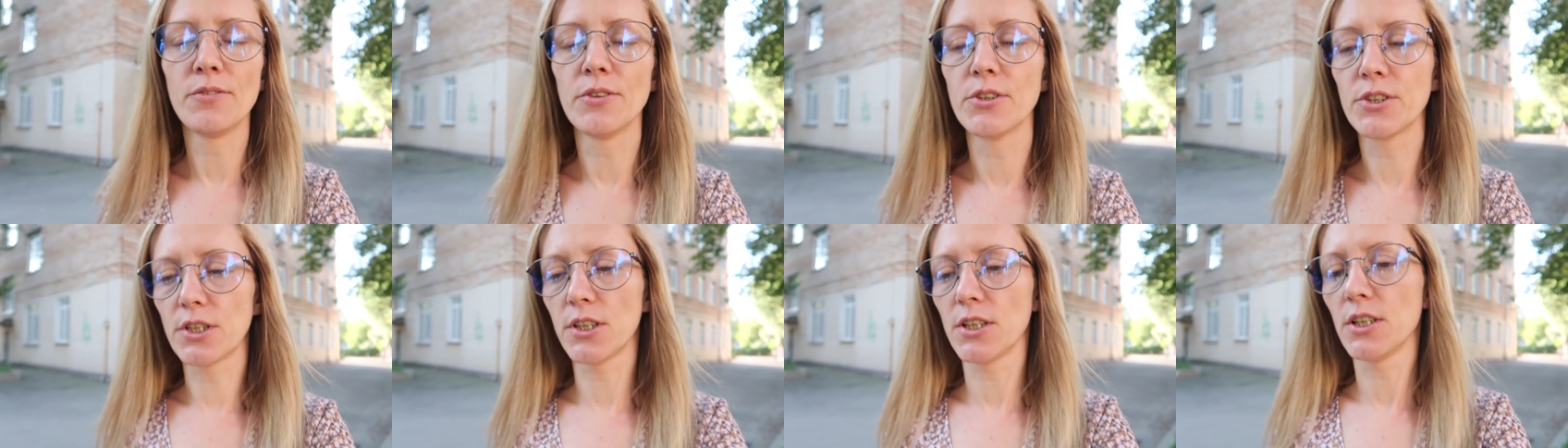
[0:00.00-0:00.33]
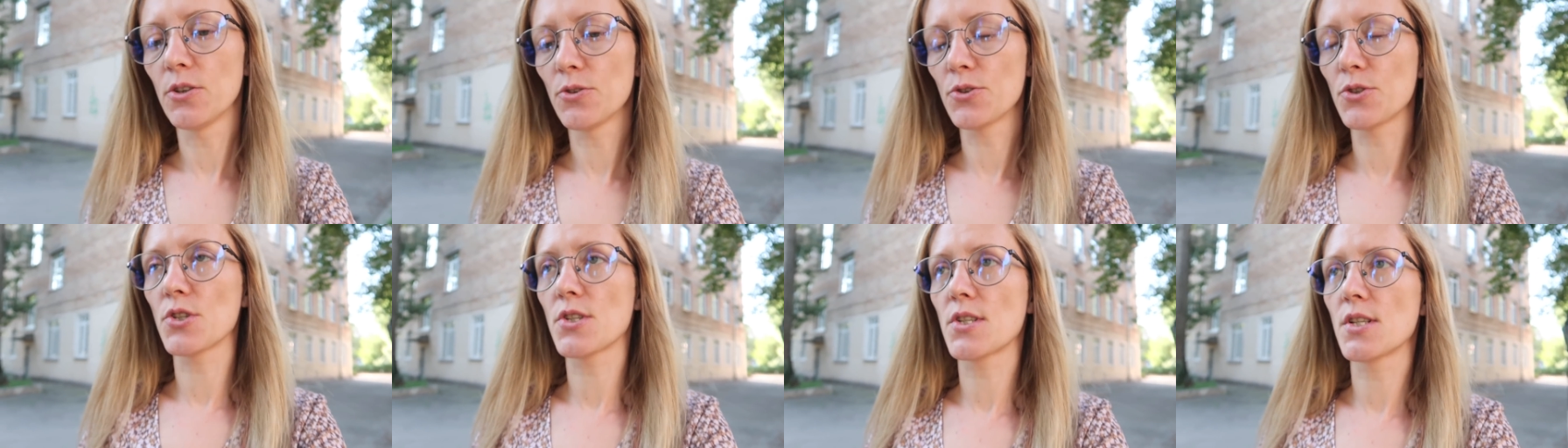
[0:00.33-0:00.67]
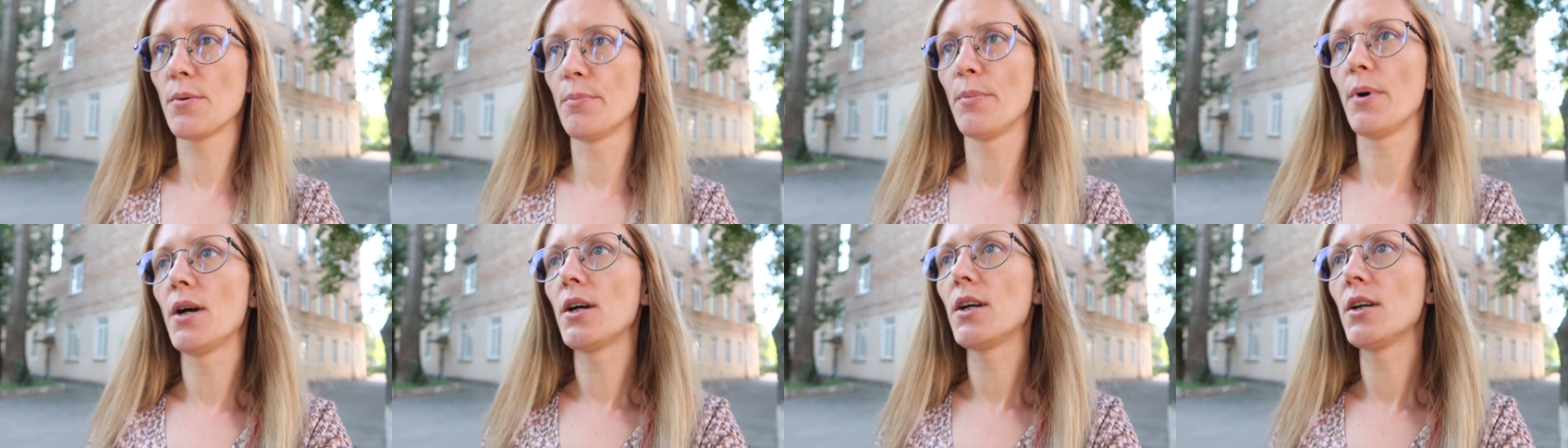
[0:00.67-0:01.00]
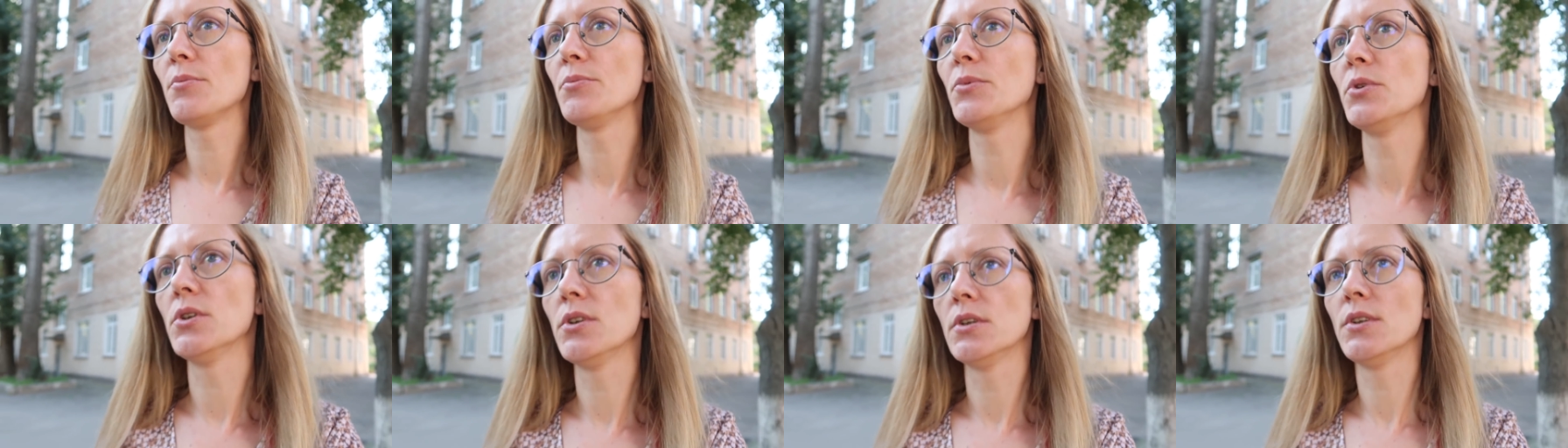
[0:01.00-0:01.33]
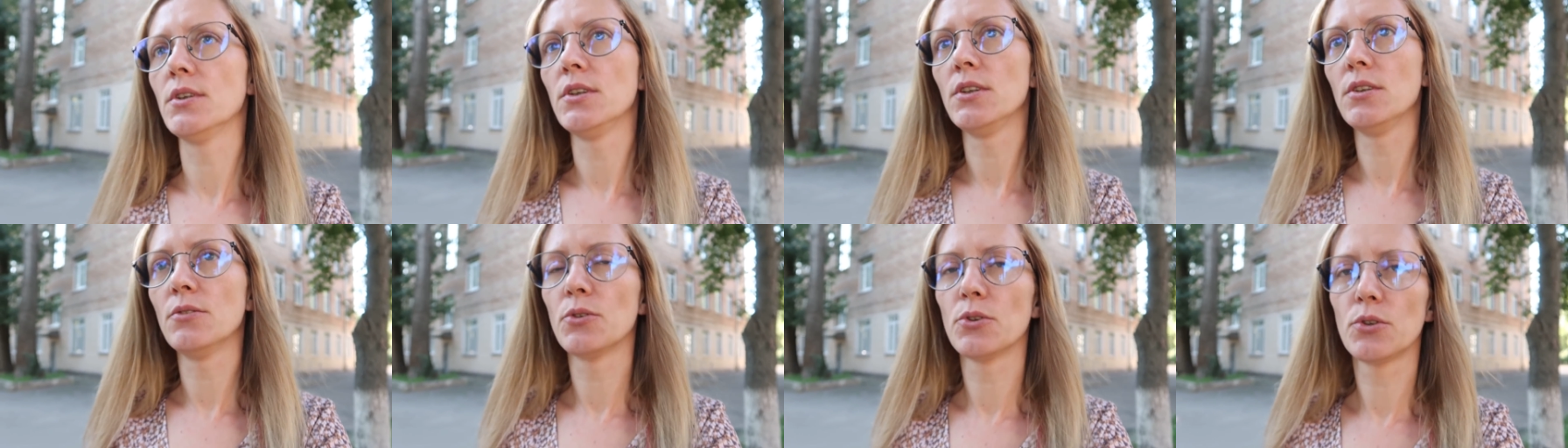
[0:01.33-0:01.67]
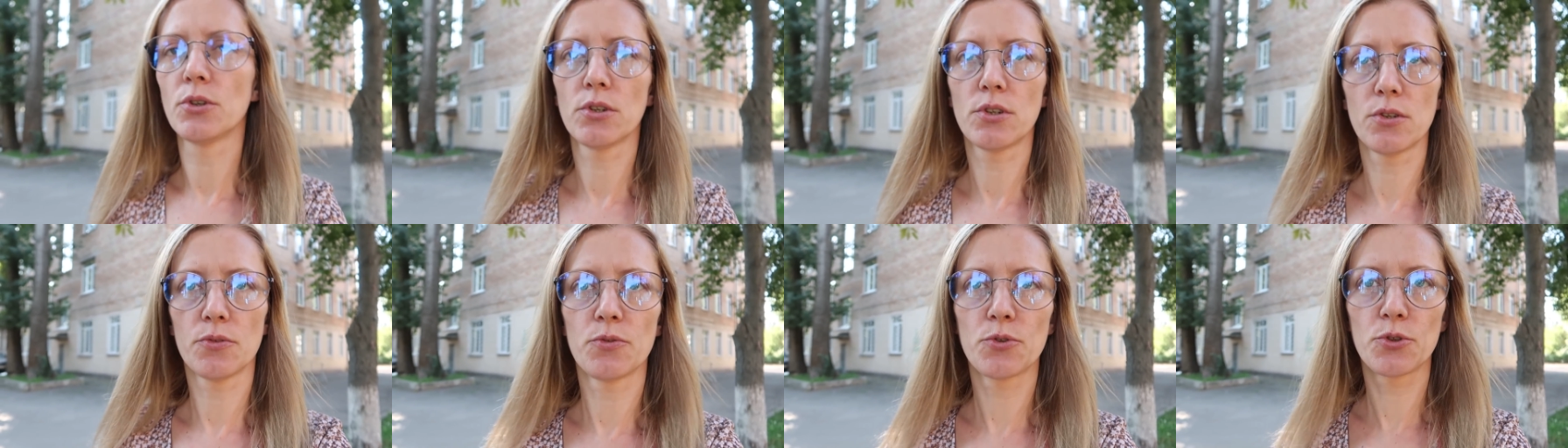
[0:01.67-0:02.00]
Вышла я уже с собаками, и
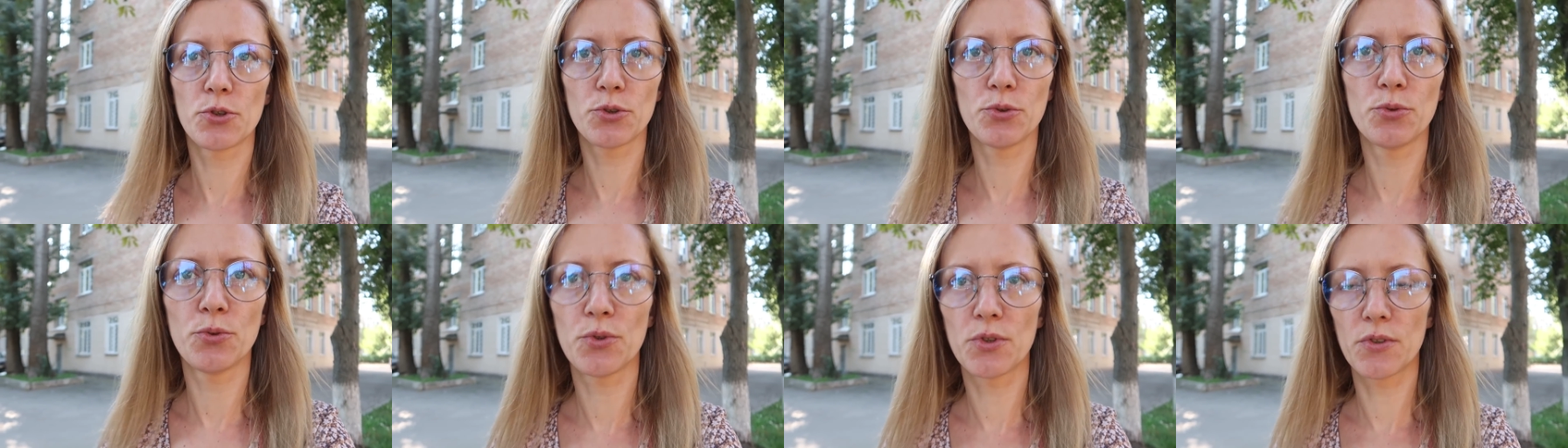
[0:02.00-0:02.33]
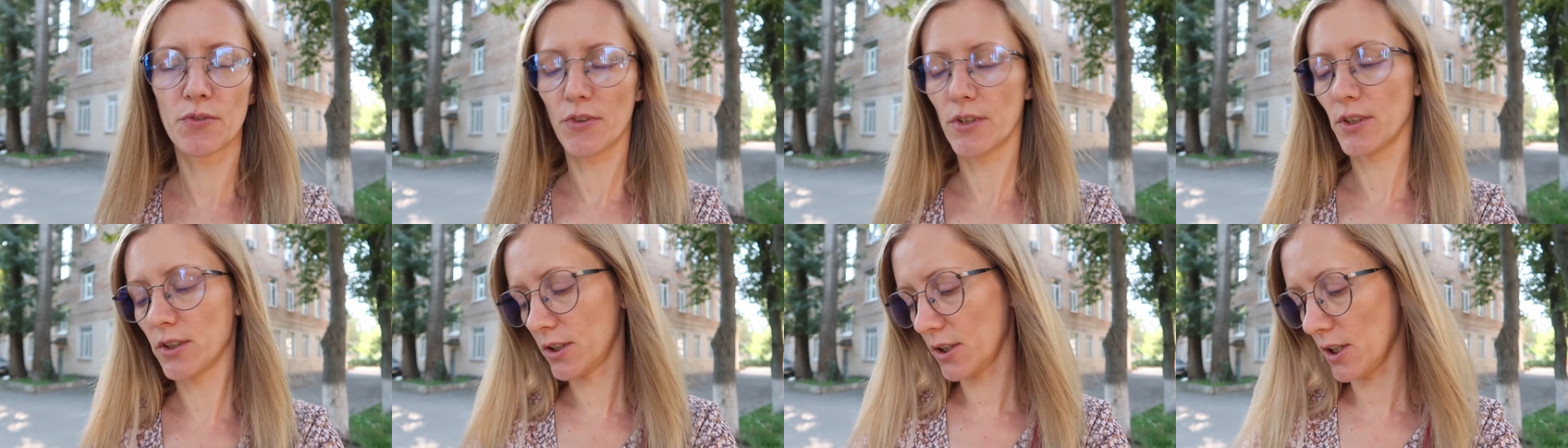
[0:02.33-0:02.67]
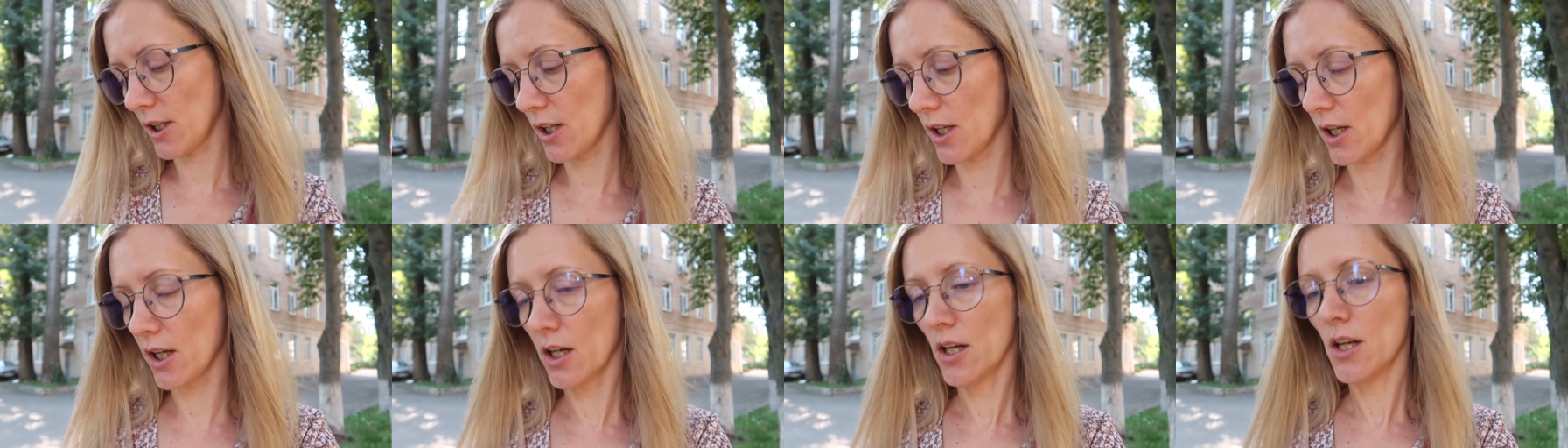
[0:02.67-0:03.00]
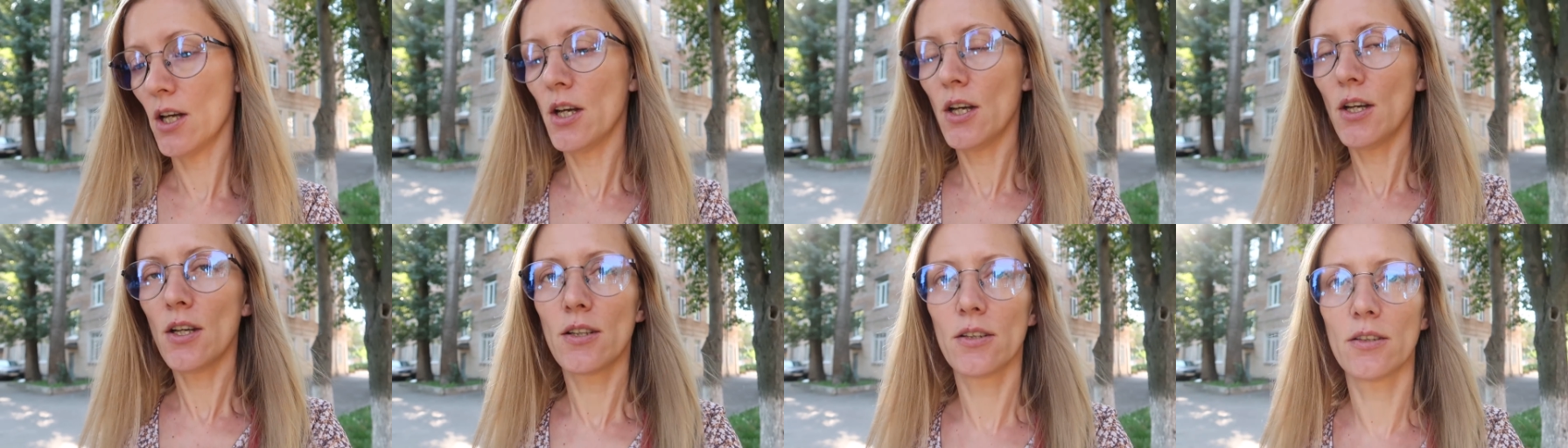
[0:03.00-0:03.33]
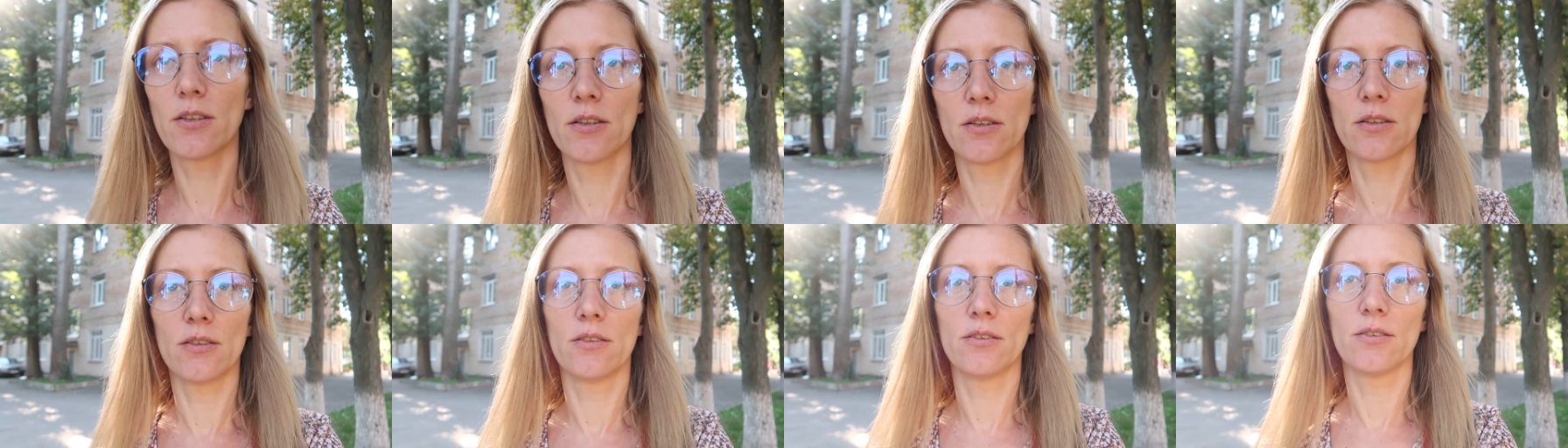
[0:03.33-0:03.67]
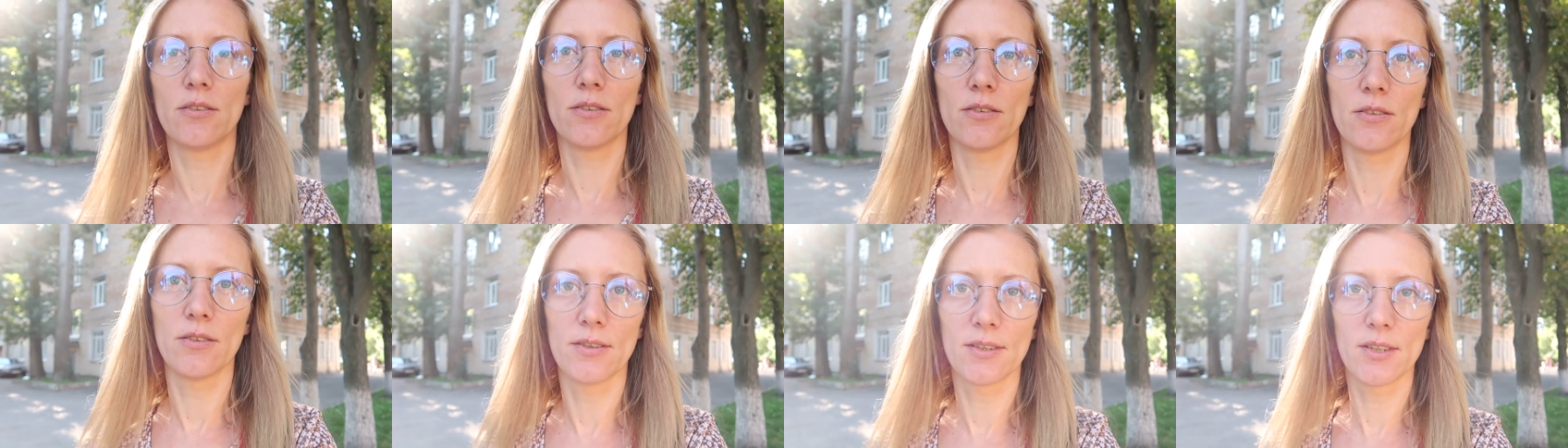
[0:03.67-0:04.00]
вот это вот жду звонка
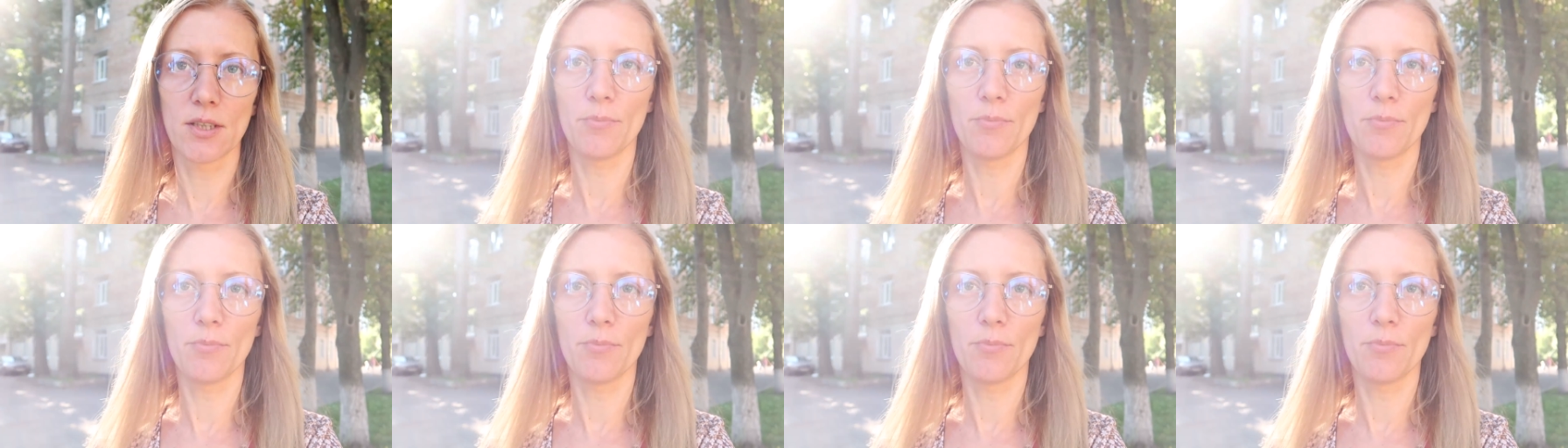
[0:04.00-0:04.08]
э,